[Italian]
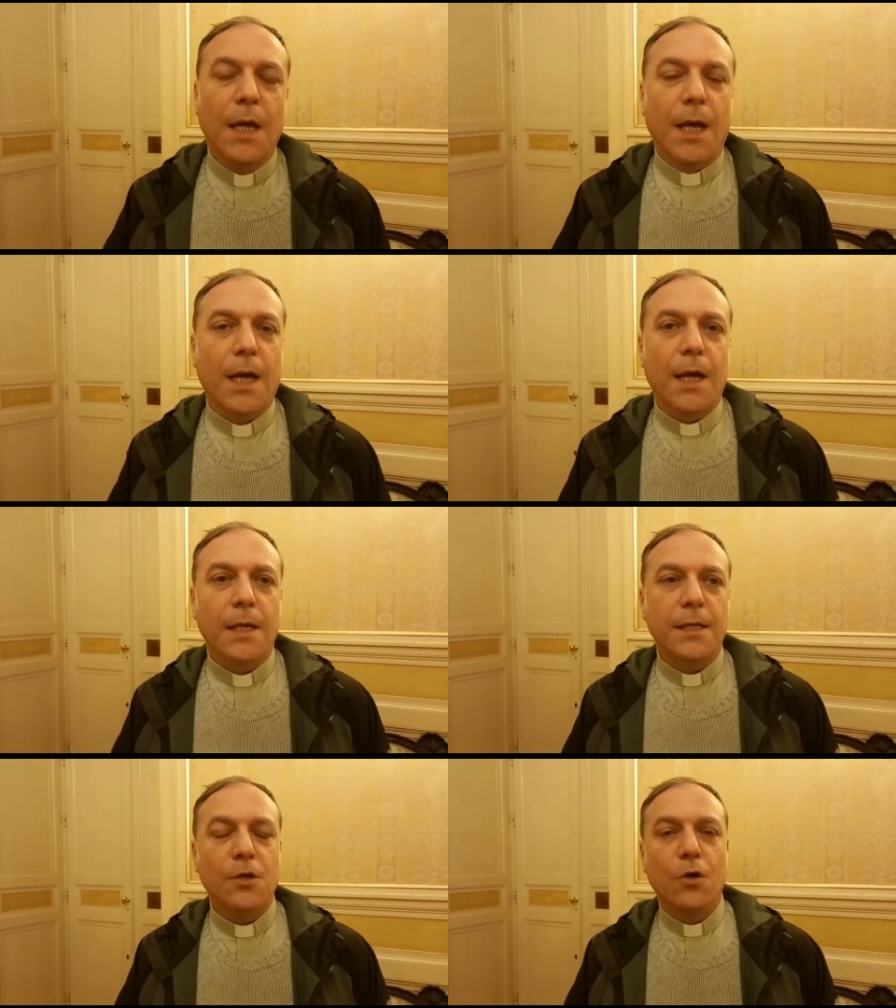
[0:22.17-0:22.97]

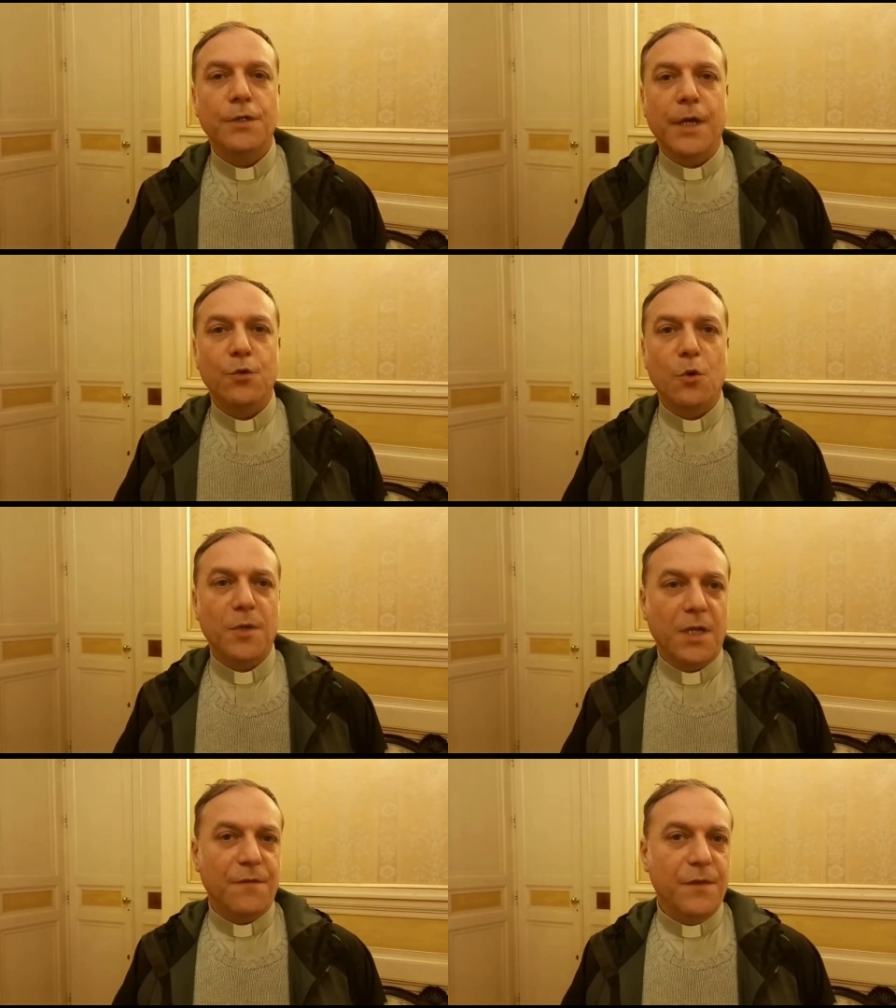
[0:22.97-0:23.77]
alle donne e agli
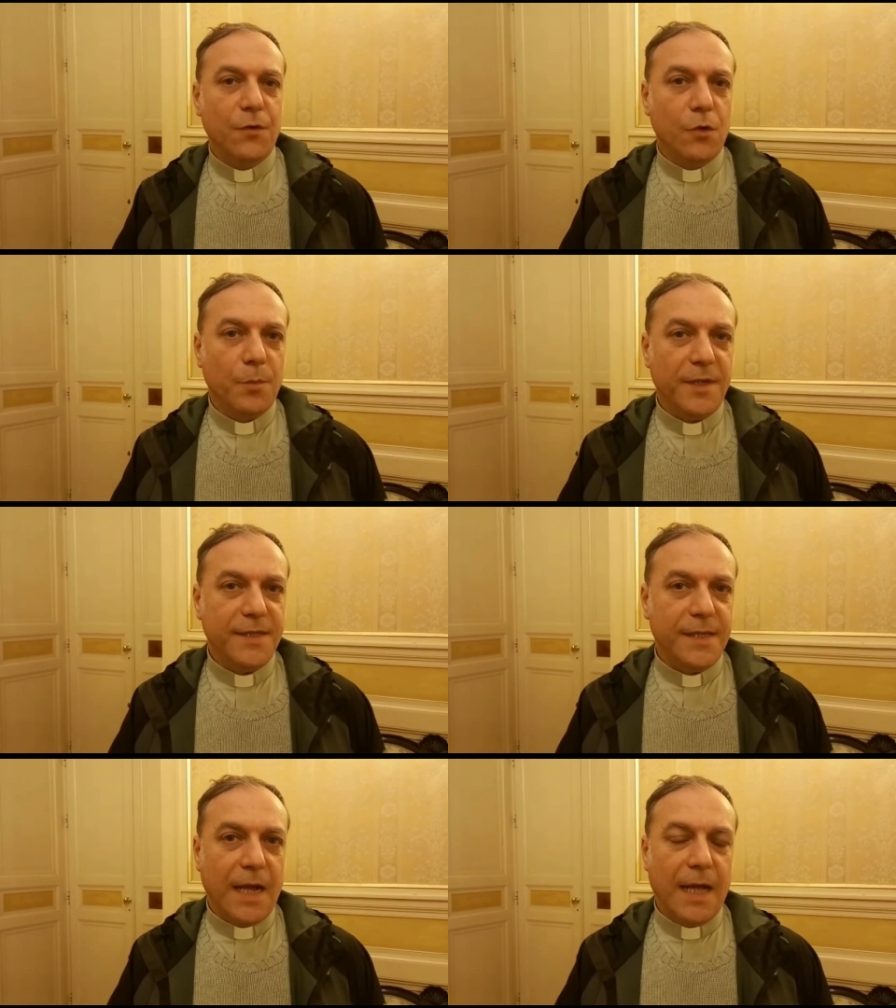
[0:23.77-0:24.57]
uomini che vivono per
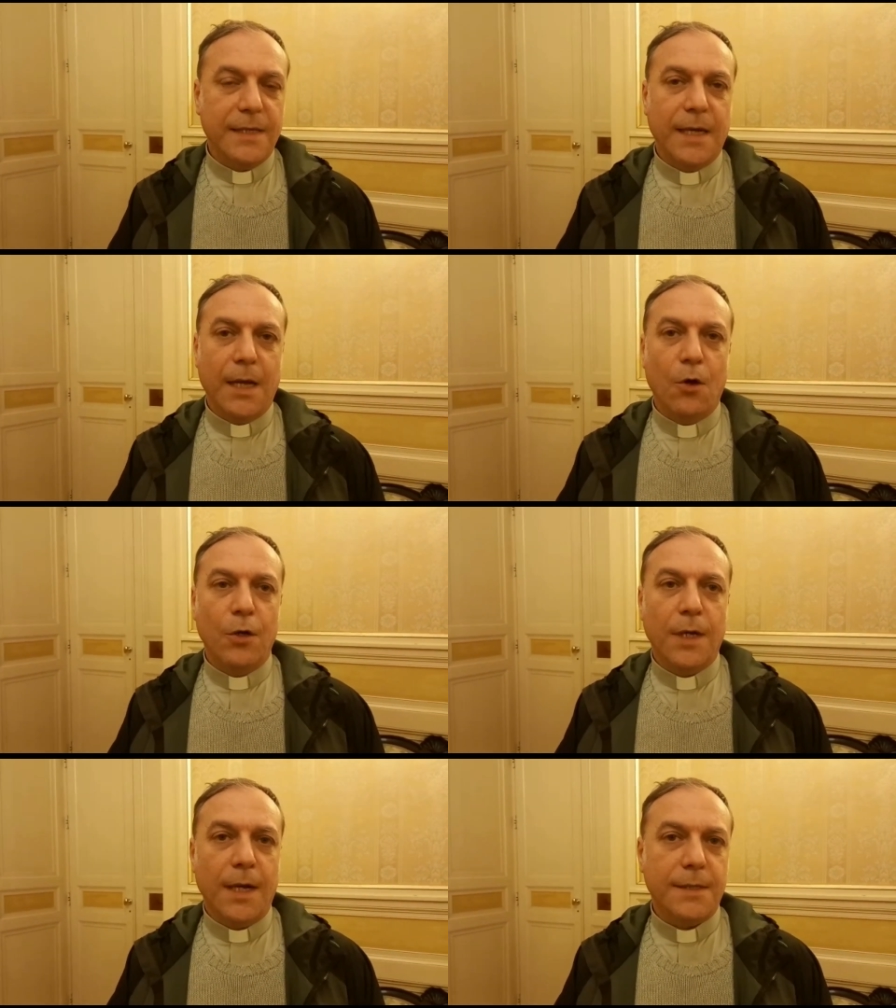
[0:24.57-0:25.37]
strada o
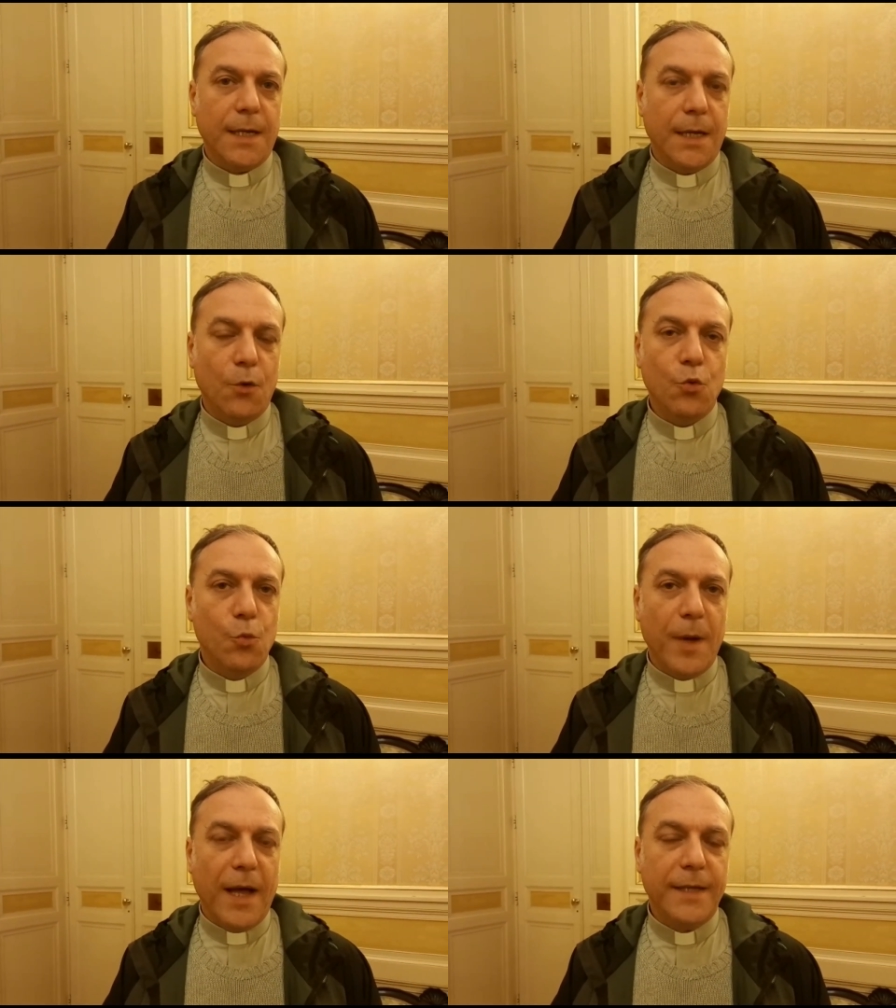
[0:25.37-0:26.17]
in case
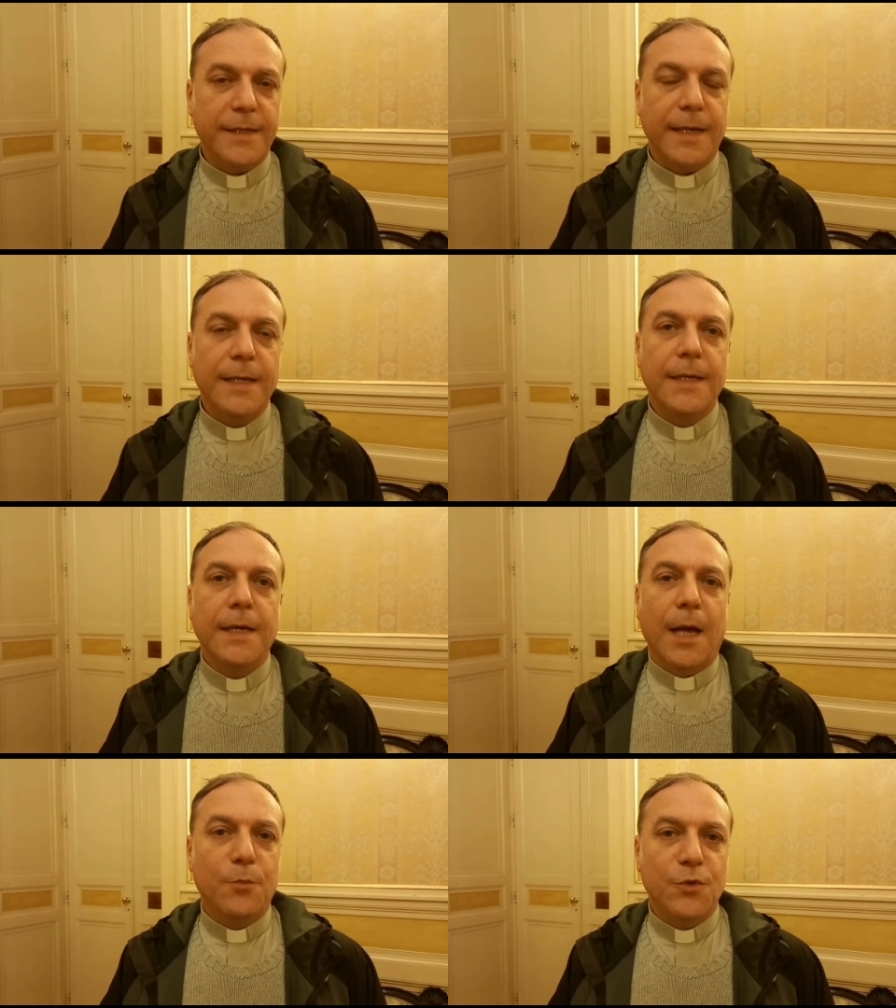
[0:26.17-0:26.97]
occupate
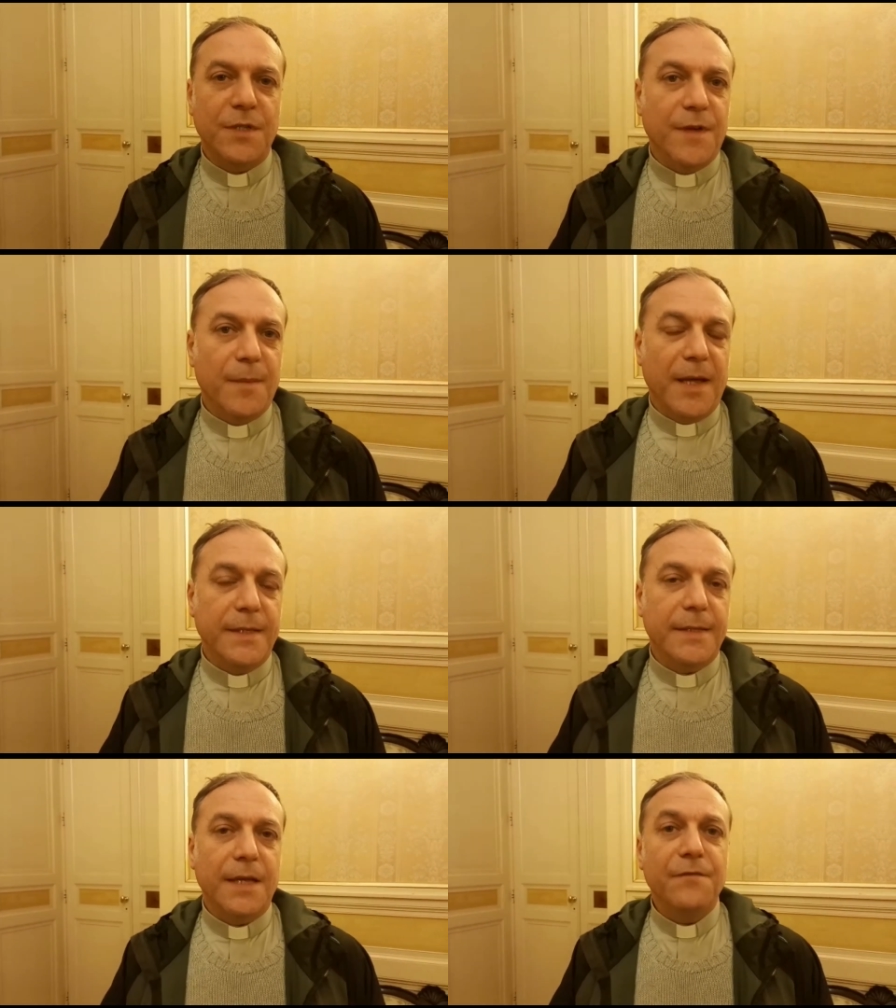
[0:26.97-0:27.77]
abusivamente.